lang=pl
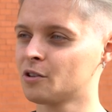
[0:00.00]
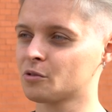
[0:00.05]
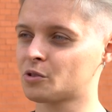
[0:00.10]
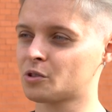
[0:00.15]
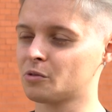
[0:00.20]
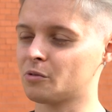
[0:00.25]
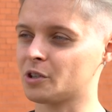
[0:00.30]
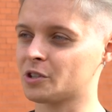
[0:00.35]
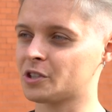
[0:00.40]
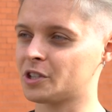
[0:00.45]

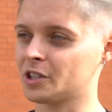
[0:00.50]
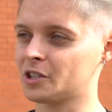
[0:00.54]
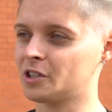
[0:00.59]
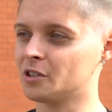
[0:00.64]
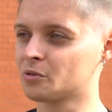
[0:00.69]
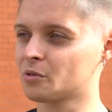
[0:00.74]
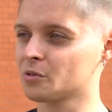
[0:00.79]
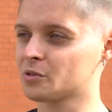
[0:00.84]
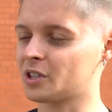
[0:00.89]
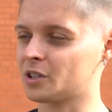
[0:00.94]
uczyło się
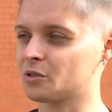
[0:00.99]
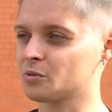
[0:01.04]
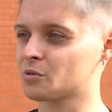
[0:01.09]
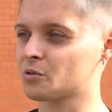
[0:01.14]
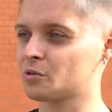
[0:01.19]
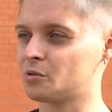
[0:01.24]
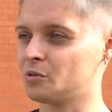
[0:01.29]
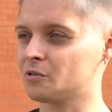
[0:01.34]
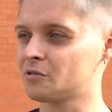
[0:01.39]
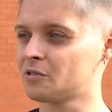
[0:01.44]
kilkuset
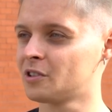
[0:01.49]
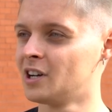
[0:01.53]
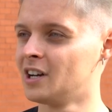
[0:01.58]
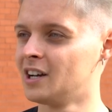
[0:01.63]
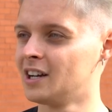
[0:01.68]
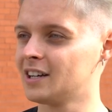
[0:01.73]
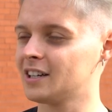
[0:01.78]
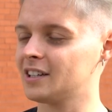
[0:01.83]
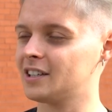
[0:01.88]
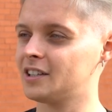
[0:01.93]
uczniów
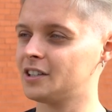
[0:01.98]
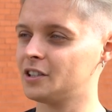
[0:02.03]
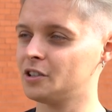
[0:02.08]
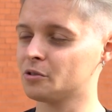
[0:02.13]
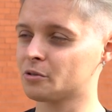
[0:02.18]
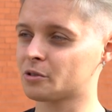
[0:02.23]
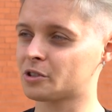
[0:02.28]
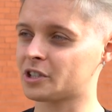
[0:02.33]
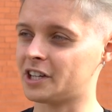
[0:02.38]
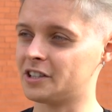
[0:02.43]
e,
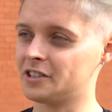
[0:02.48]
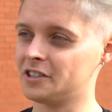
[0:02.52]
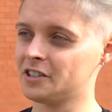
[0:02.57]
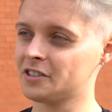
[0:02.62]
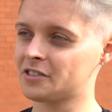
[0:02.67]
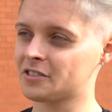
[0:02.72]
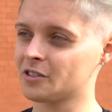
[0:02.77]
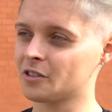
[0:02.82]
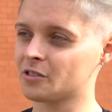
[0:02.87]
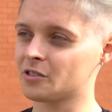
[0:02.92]
i
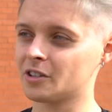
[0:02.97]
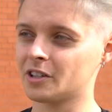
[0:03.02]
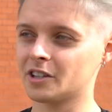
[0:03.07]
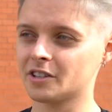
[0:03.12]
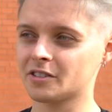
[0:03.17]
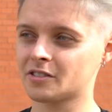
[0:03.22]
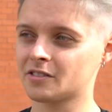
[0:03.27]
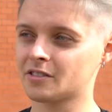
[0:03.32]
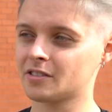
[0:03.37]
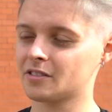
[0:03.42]
uczennic, no to
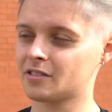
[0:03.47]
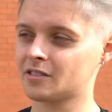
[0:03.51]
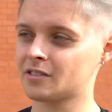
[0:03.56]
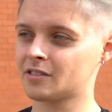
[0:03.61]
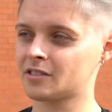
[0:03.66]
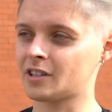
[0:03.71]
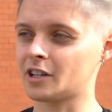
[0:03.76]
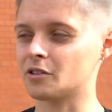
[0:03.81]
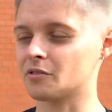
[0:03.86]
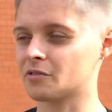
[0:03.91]
jest
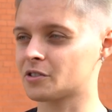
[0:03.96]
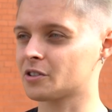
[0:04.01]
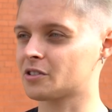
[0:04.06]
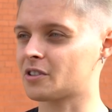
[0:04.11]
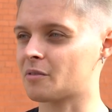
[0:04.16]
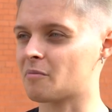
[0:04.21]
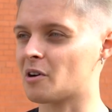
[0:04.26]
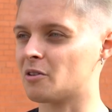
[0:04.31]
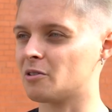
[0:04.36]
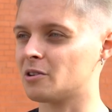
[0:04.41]
stanowczo
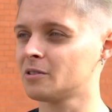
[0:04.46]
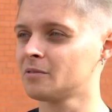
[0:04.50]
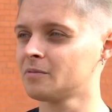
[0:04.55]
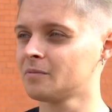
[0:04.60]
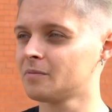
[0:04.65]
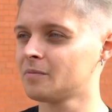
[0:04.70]
za mało.